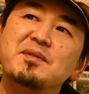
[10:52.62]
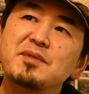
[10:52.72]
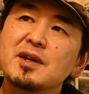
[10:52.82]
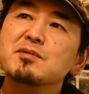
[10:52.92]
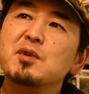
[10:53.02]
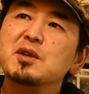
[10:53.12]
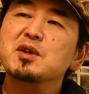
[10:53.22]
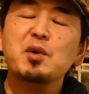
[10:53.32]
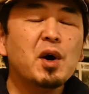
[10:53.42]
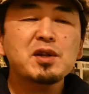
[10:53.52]
見なくもないん
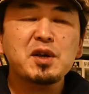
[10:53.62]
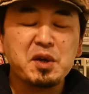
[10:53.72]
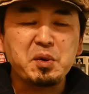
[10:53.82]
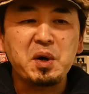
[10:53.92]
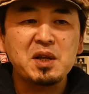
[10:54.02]
じゃないわかんないけどあ